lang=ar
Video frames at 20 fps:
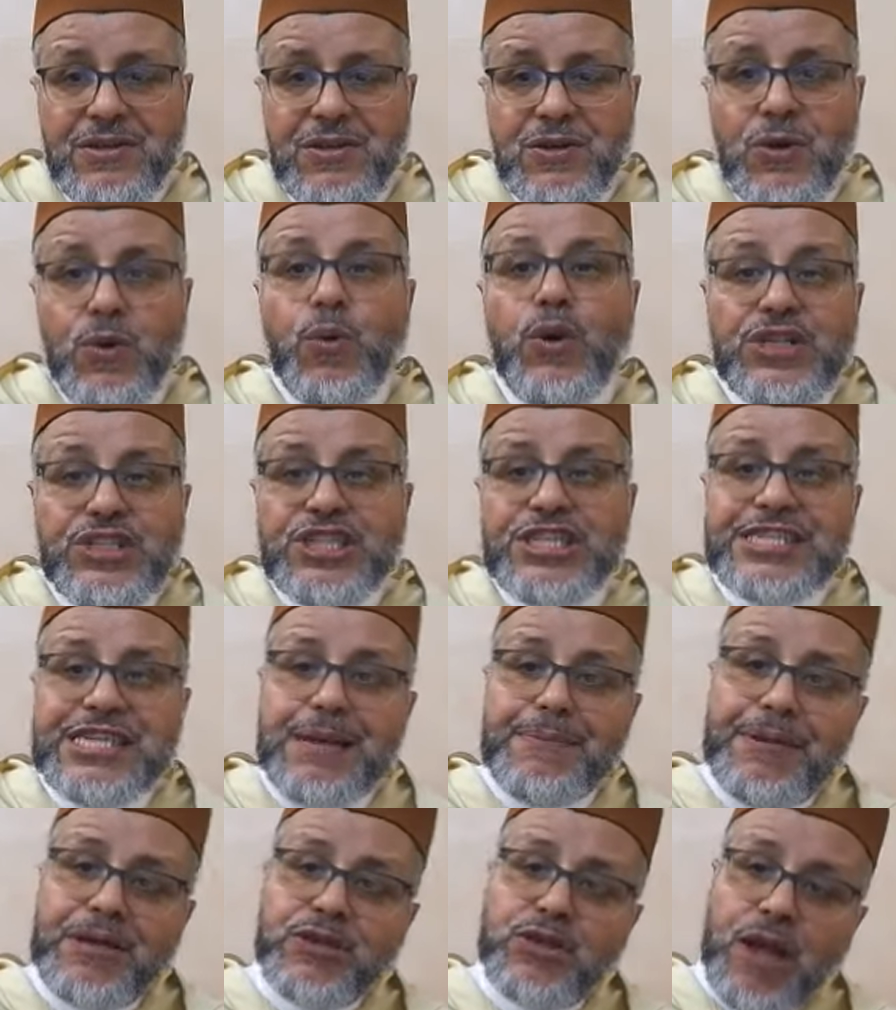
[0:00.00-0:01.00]
واش انت
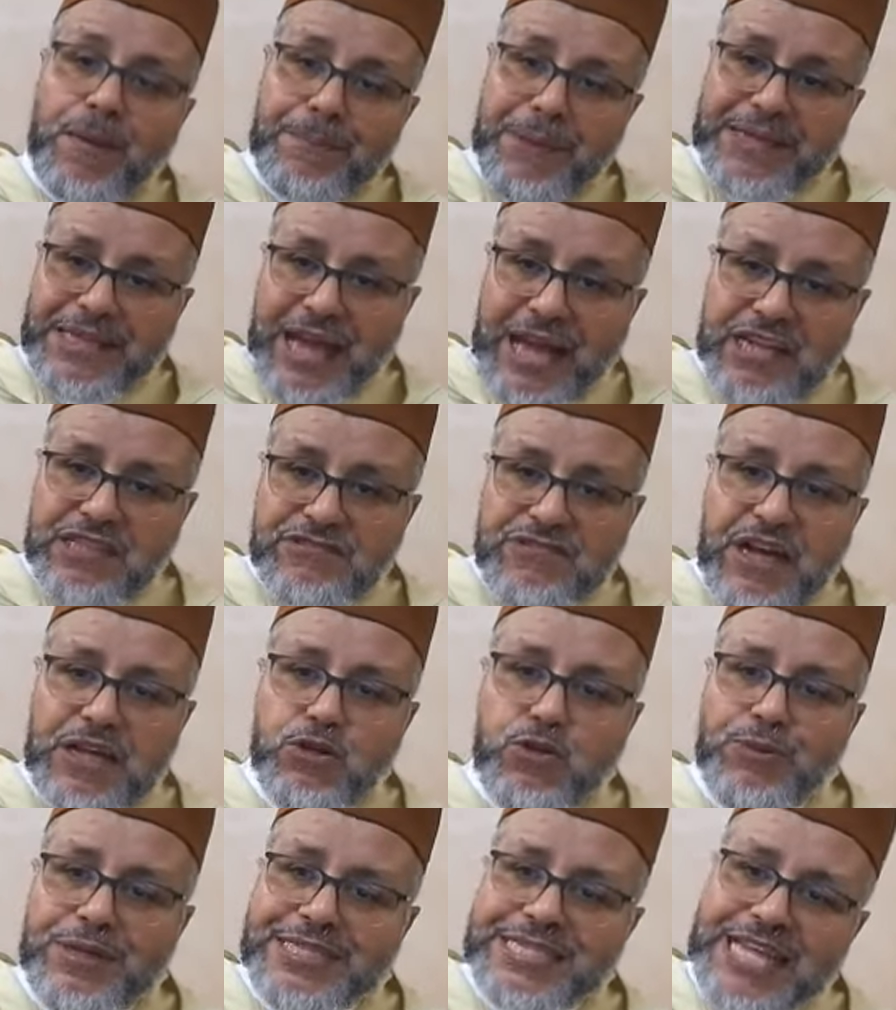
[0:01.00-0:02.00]
ما دخلش في هادو
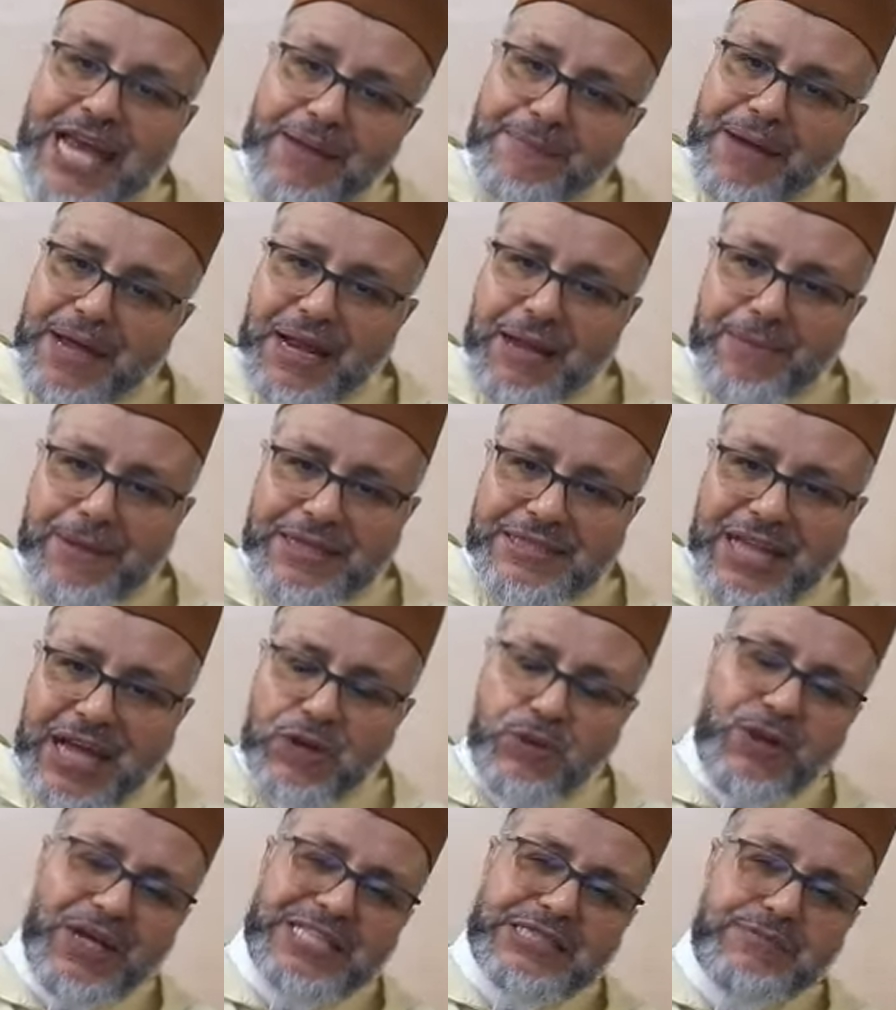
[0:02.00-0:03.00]
من صام رمضان
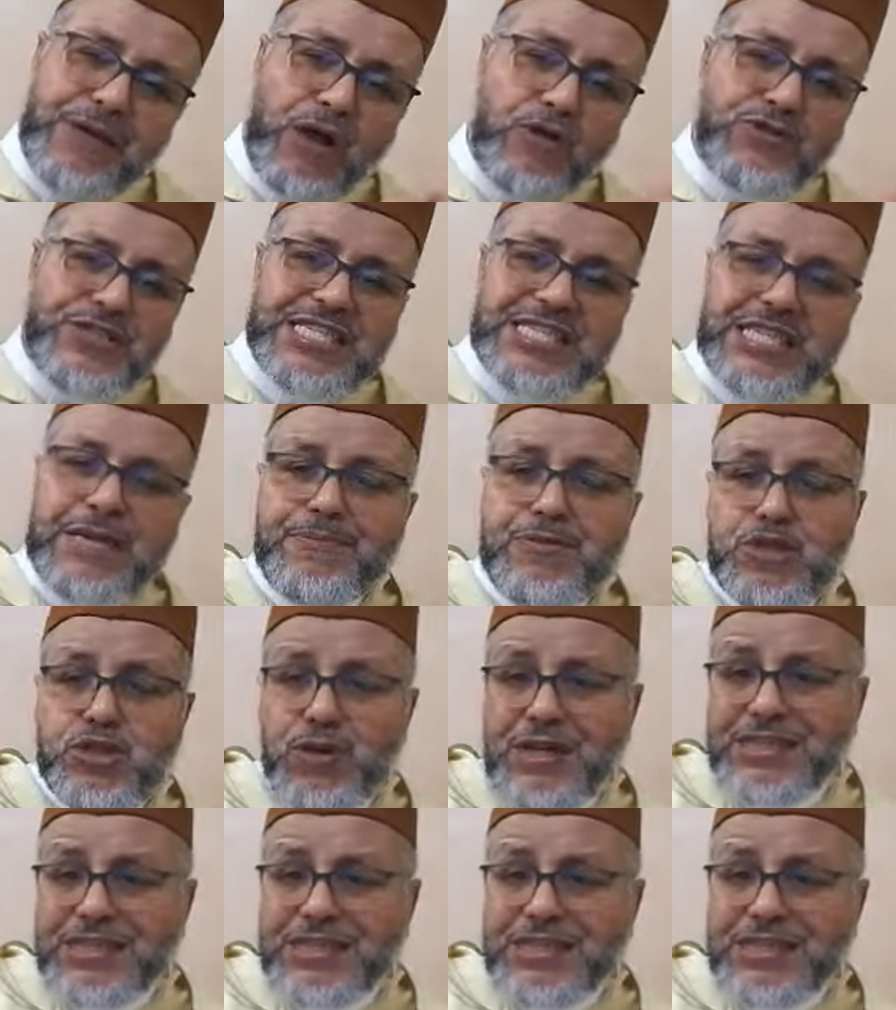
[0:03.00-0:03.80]
واتبع وصيت من شوال